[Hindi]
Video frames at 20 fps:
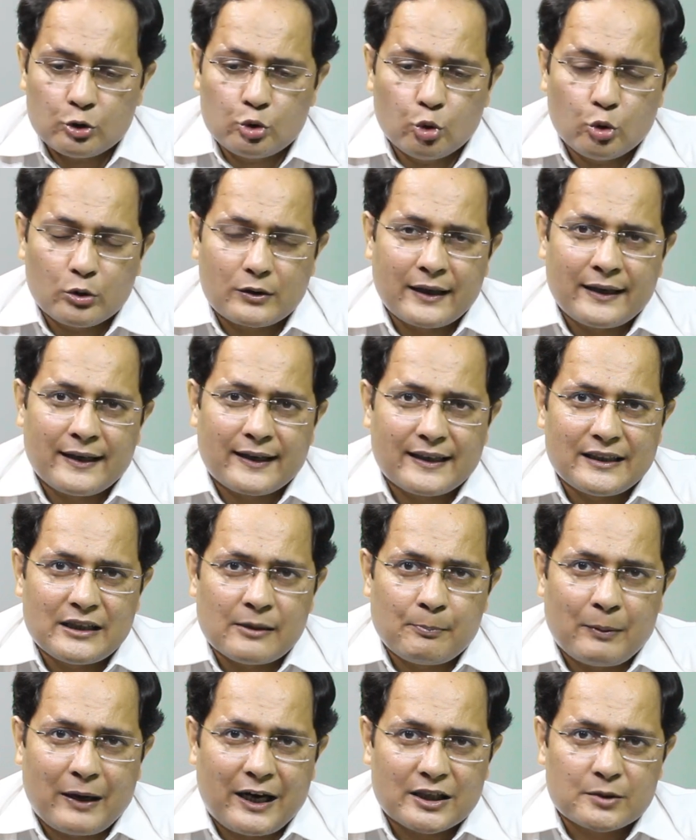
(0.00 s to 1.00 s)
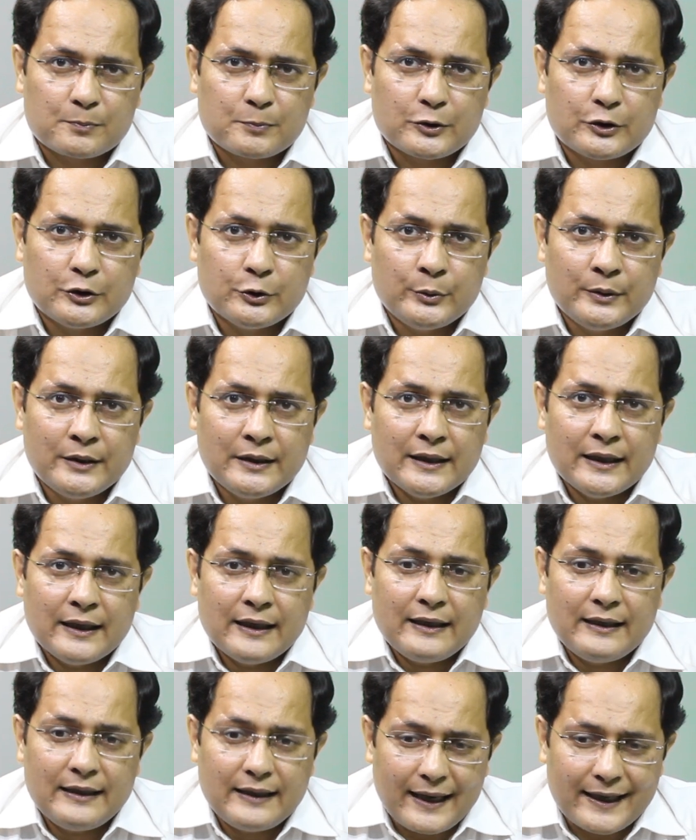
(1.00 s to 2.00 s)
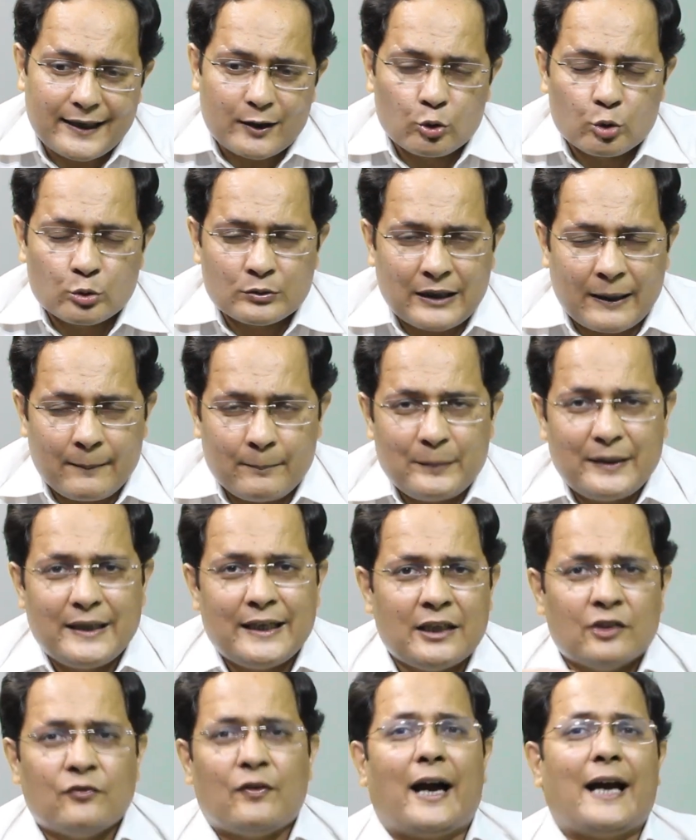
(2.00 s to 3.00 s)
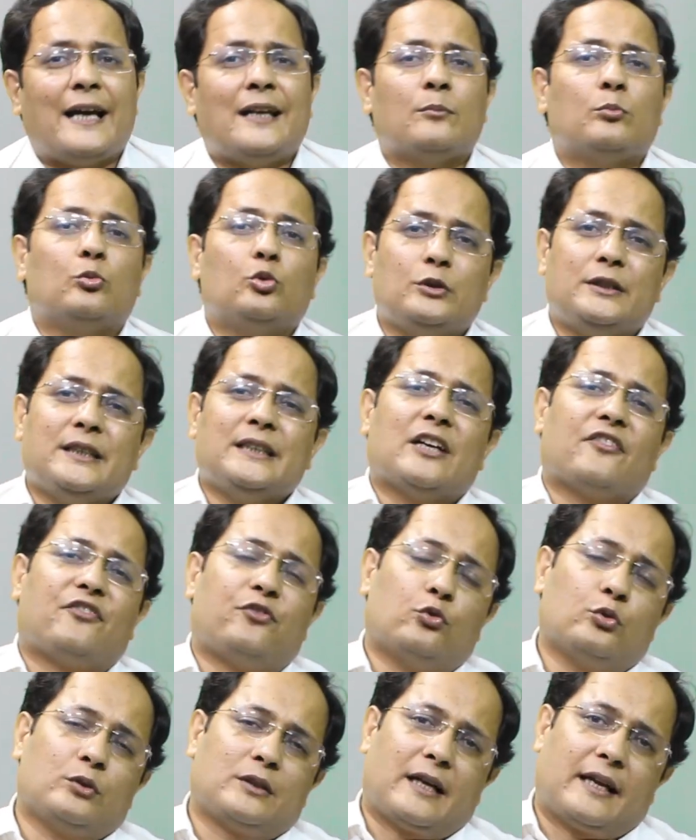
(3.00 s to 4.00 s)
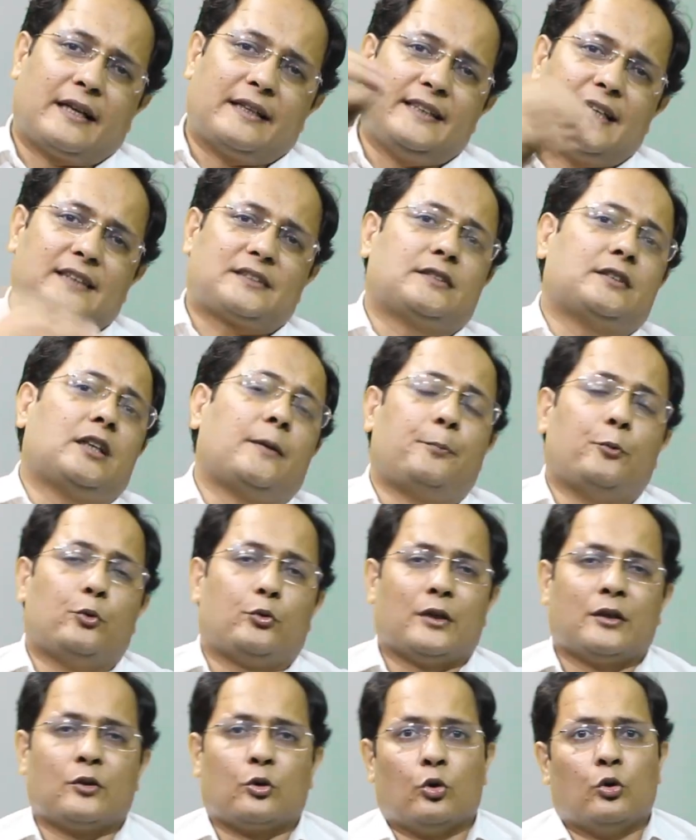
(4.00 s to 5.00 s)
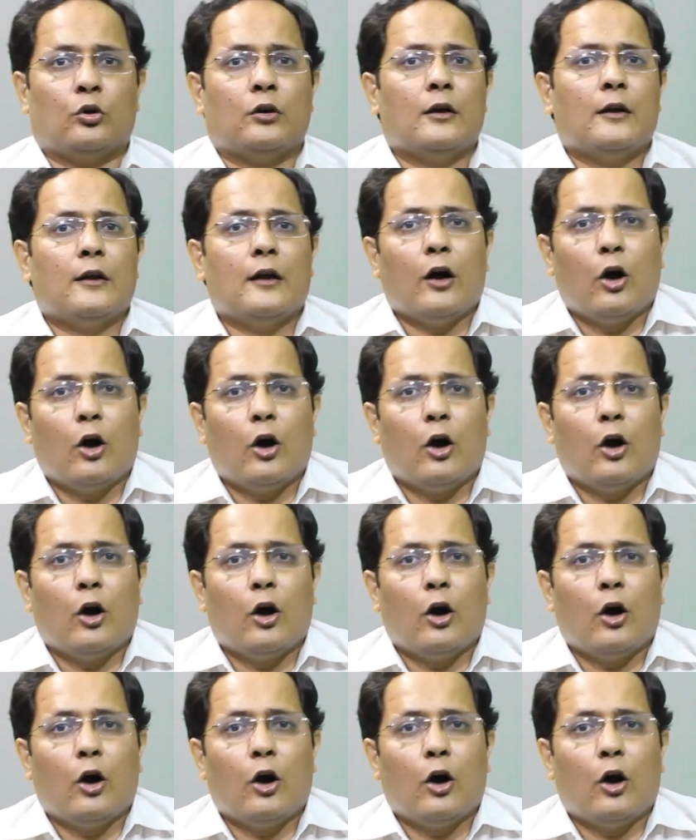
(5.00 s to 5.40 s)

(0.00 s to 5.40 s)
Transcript: दूर करने के लिए बात भी हुई लेकिन उनदा मीन वाइल मोदी ने फ़ोन कर दिया सदर प्यूटन को